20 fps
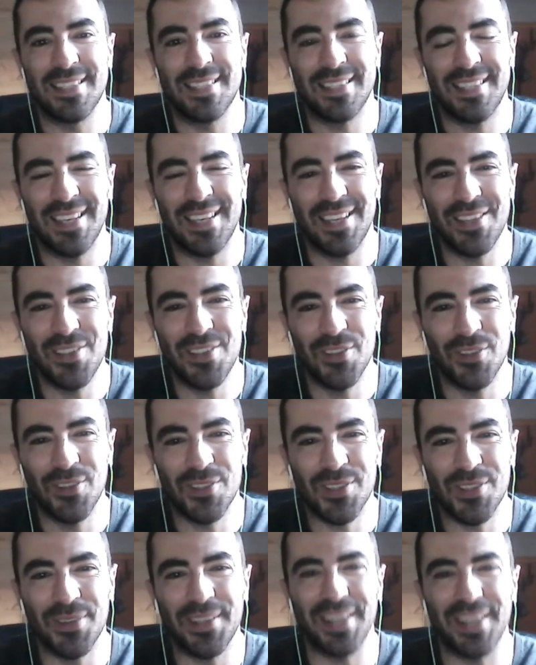y este año
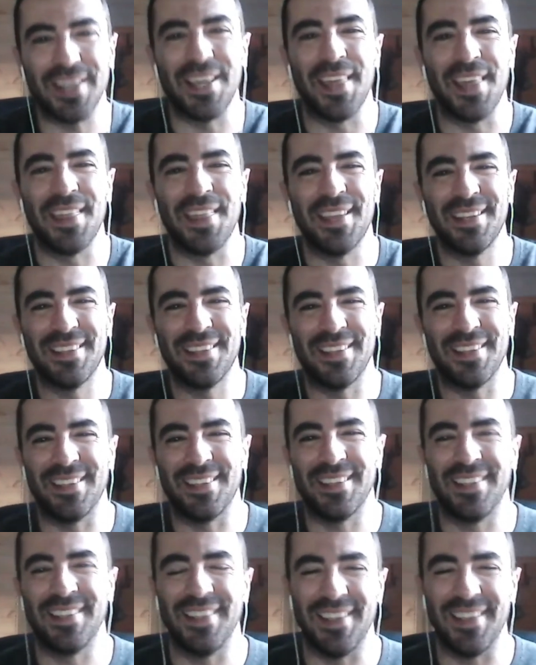no sabría qué
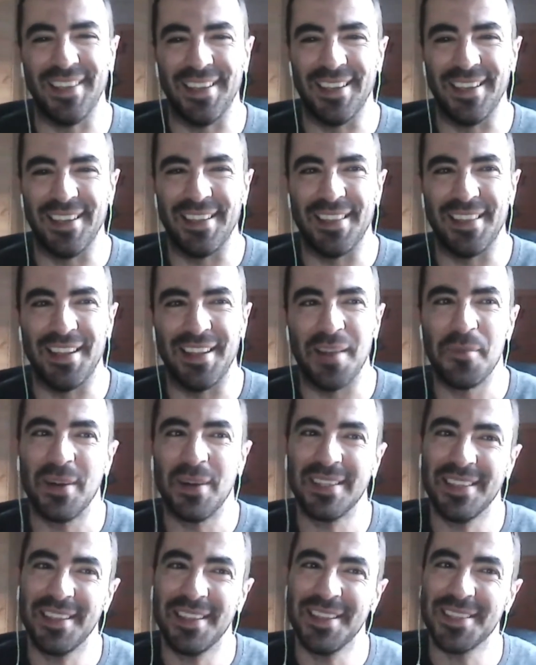decirte. Eh, de la
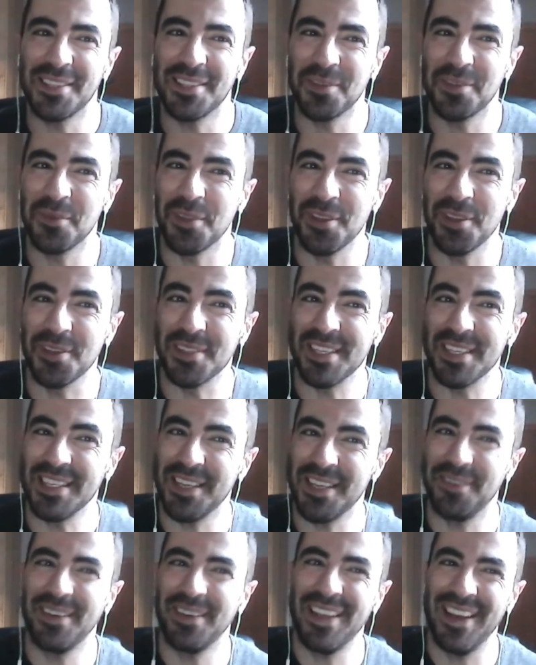parte de distribución
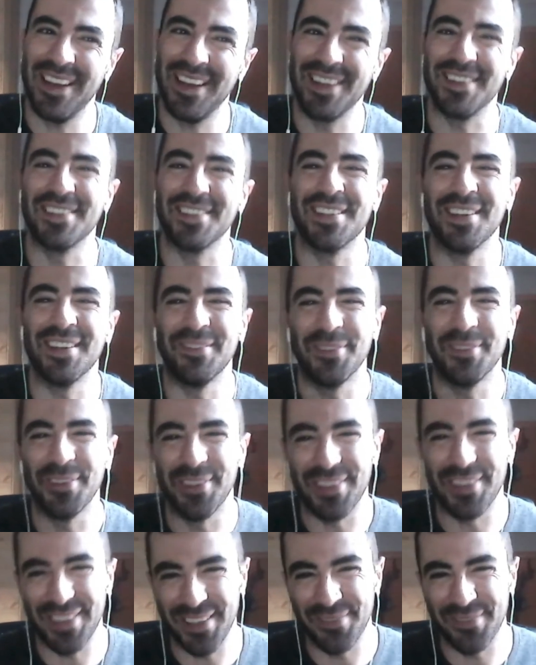sí sabría, no te lo
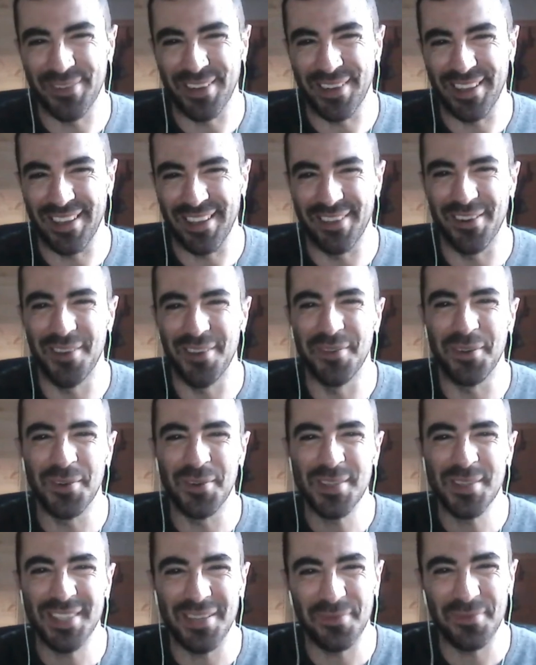puedo decir porque igual
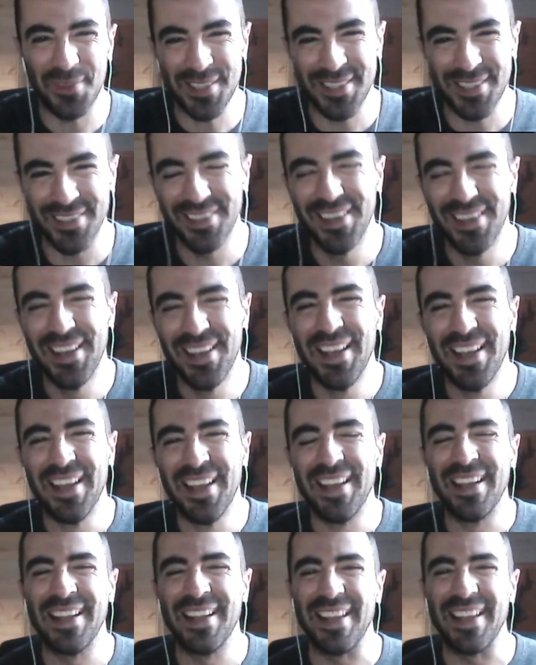me cuesta el puesto,
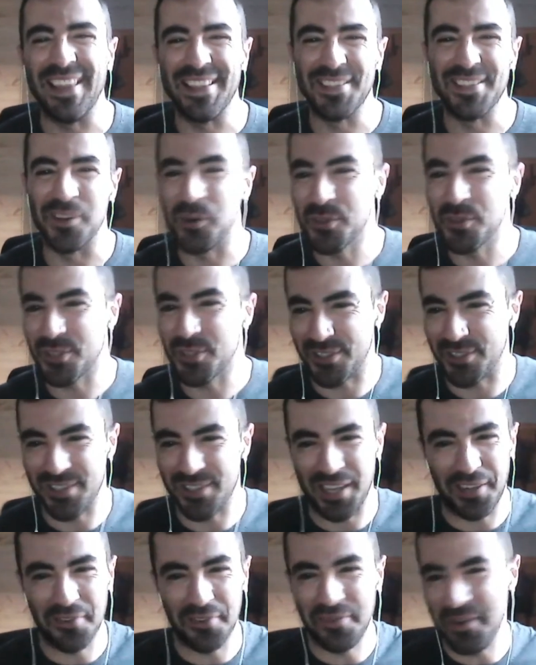que de hecho justo
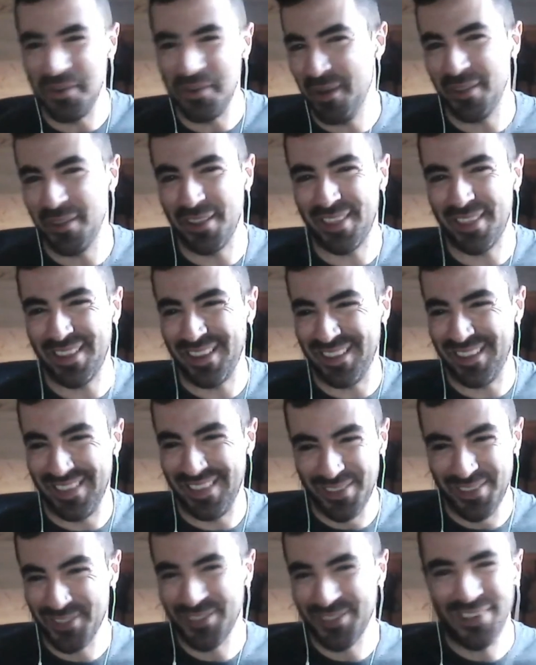nos lo han confirmado
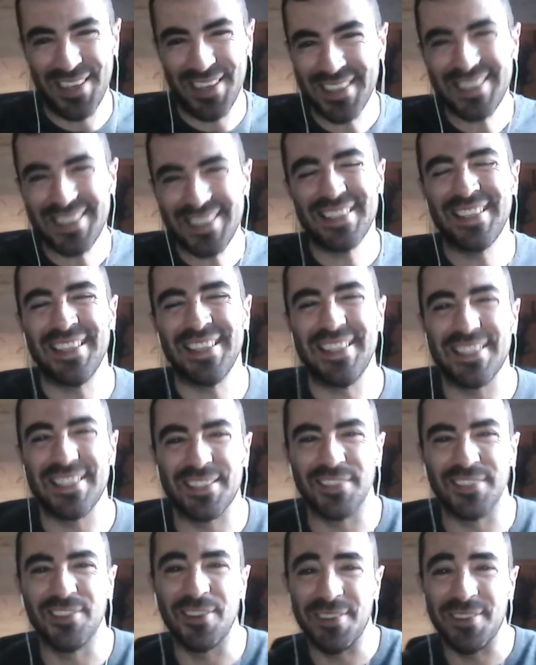hace dos horas y
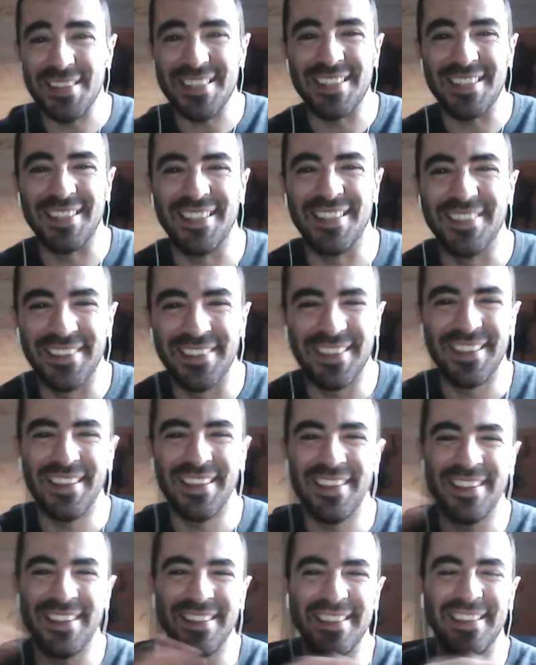estoy todavía saltando
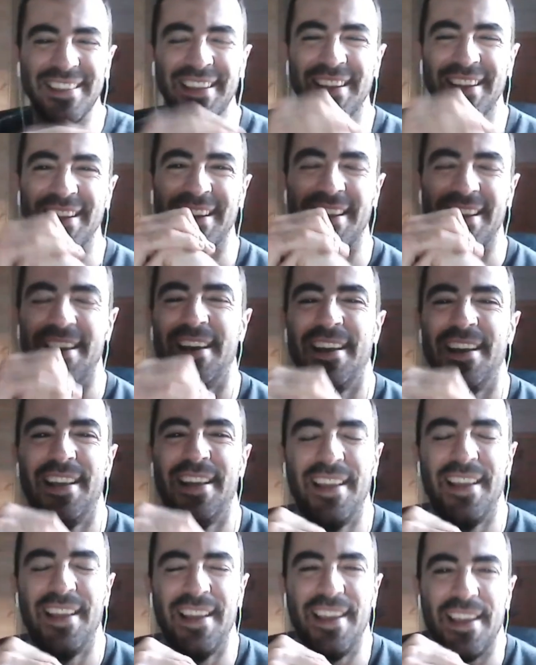de, alegría.
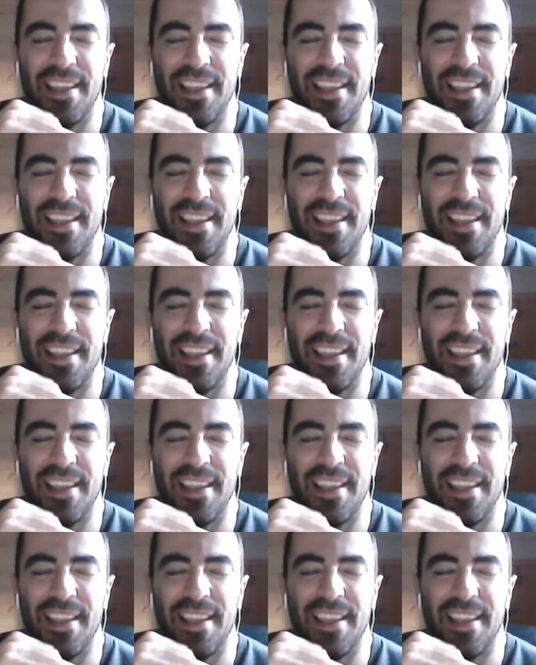